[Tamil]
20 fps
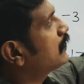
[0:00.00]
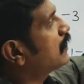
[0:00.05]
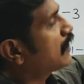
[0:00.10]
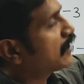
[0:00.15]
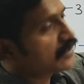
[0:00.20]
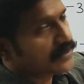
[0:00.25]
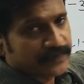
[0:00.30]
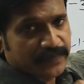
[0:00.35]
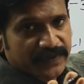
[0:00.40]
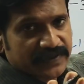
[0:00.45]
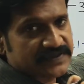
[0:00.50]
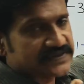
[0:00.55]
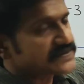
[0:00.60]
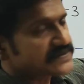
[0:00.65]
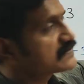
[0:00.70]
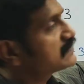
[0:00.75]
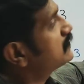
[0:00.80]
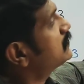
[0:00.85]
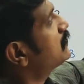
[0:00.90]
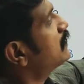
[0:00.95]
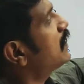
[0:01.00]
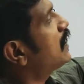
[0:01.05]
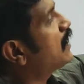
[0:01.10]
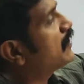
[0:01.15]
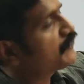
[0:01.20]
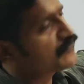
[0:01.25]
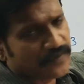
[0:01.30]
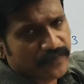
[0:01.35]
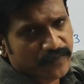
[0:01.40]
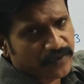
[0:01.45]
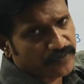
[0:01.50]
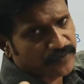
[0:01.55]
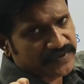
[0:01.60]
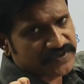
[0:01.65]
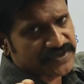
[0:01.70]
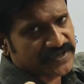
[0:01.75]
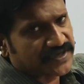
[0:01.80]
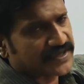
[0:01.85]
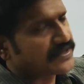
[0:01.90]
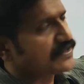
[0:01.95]
நாலு பெருசு ஆஃப் ரொம்ப
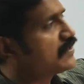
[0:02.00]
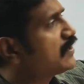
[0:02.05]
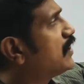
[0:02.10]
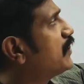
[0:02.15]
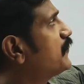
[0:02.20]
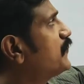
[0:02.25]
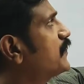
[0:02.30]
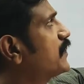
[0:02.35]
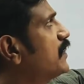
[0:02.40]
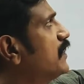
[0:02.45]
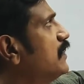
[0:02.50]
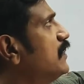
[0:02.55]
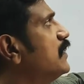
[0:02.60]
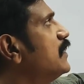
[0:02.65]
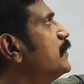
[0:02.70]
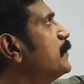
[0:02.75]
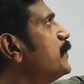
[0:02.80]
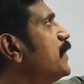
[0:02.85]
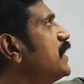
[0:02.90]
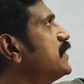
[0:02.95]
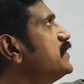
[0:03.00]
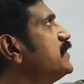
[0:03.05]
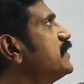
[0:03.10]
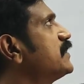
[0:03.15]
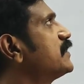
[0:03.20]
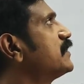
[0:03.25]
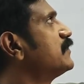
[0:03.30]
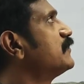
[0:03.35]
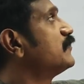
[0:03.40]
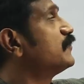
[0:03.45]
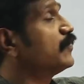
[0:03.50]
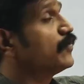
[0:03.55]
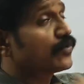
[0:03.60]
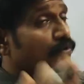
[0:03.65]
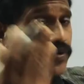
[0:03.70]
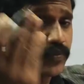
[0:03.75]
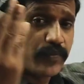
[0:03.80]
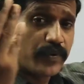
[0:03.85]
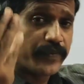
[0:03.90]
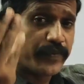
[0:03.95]
ரொம்ப சின்னது ஆஃப்னா பாதி தானே
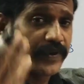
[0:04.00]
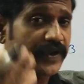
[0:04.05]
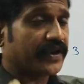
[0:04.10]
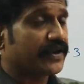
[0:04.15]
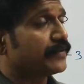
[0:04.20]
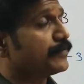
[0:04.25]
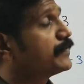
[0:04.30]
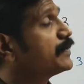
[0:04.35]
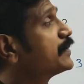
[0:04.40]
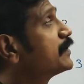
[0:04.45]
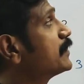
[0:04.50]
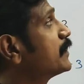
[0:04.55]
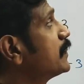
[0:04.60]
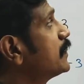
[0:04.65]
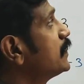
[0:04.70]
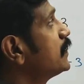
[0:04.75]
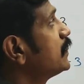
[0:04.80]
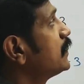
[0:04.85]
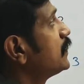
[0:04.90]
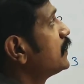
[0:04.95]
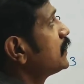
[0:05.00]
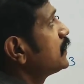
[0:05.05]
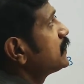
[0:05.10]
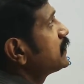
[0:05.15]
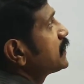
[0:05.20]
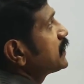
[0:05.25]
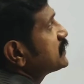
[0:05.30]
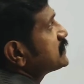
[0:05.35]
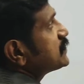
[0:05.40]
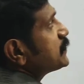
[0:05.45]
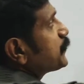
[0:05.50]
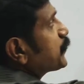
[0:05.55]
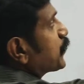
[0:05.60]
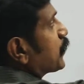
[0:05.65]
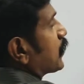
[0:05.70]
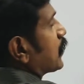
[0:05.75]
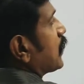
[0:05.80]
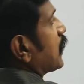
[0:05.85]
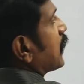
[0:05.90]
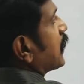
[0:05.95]
ஃபோர் ரொம்ப பெரிய நம்பர் இதை
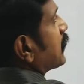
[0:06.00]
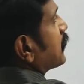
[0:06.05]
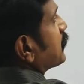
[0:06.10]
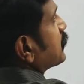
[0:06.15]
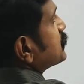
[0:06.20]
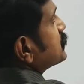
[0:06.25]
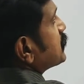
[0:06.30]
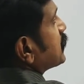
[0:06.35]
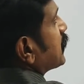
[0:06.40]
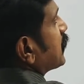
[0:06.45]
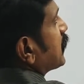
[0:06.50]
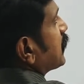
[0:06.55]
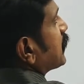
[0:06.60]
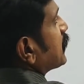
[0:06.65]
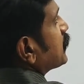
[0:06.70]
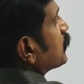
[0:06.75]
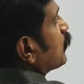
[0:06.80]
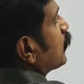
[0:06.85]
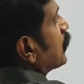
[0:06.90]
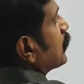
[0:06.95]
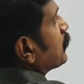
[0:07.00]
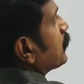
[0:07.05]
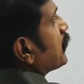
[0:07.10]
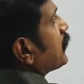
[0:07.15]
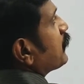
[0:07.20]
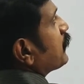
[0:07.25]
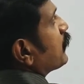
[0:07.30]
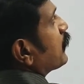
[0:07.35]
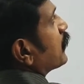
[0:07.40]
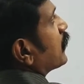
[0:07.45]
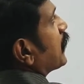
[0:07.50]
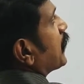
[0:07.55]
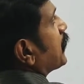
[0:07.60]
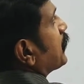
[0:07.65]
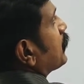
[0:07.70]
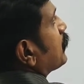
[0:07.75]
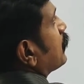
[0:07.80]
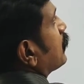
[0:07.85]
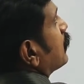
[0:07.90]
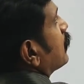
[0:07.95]
ரெசிப்ரோக்கலாக ஆக்குனீங்க வச்சிங்களேன் இது ஒன் பை ஃபோர்
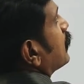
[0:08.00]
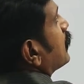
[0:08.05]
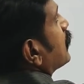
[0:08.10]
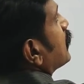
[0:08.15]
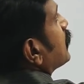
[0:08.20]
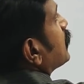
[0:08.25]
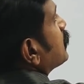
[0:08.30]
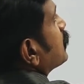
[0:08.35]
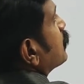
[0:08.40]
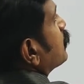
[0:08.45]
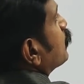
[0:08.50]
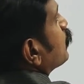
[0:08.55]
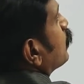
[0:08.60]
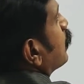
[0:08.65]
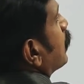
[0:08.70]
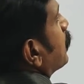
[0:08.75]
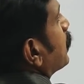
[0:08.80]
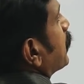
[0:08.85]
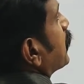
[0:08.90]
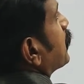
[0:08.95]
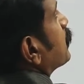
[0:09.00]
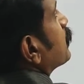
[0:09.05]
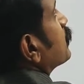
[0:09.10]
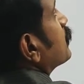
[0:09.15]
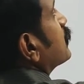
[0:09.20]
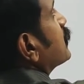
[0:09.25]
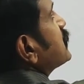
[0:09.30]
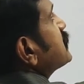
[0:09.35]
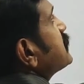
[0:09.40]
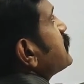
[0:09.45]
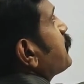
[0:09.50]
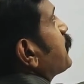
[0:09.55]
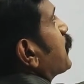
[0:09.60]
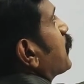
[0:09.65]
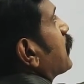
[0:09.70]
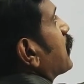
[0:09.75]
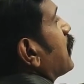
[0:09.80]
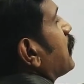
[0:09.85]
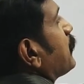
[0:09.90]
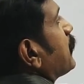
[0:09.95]
ஆகிடும் இது டூவாக மாறிடும்
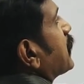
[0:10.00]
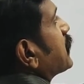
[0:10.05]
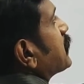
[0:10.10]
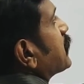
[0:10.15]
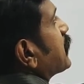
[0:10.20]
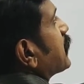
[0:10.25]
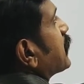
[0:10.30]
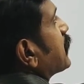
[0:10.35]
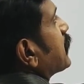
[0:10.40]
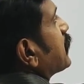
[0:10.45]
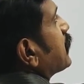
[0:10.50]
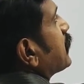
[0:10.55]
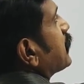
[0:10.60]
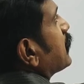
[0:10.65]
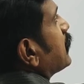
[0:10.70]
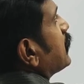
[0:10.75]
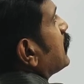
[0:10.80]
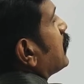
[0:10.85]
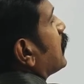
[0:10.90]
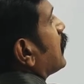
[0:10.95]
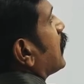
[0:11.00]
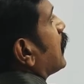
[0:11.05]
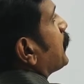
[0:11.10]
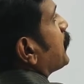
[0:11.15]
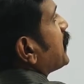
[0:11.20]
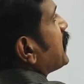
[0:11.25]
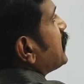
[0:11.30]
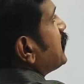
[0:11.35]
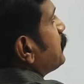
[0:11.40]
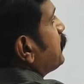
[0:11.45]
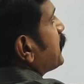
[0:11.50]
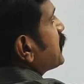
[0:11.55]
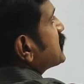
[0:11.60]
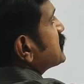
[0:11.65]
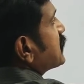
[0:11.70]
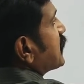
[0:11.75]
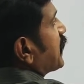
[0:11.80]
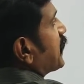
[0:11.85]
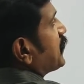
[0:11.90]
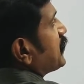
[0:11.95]
ப்ரோக்கலாக மாற்றினீங்கன்னா அப்போ இது
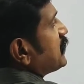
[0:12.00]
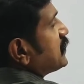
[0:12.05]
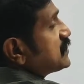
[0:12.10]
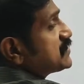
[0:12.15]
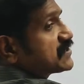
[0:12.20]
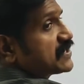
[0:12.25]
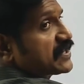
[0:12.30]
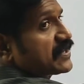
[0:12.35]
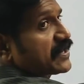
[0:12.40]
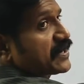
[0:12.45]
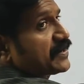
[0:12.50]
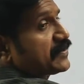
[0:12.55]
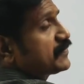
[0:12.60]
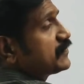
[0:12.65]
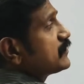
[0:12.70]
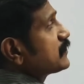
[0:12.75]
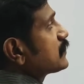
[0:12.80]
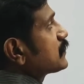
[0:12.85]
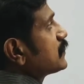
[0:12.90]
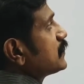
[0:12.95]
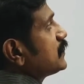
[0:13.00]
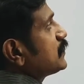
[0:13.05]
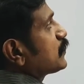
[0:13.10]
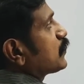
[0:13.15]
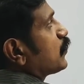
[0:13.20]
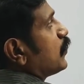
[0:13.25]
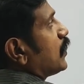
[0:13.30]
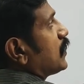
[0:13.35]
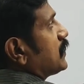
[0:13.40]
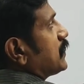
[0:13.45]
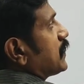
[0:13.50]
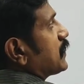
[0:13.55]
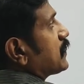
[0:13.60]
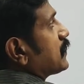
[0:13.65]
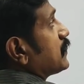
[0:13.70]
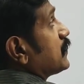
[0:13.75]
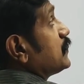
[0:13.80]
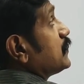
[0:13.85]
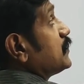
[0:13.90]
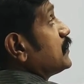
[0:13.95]
பெருசாகிடும் இது சின்னதாகிடும் இது
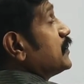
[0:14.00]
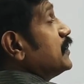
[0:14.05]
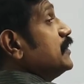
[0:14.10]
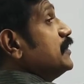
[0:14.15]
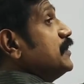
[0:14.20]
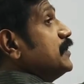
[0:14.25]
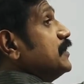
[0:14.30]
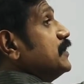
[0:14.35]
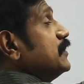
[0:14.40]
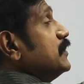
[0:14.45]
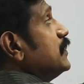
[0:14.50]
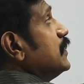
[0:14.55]
குவார்ட்டர் இது ரெண்டு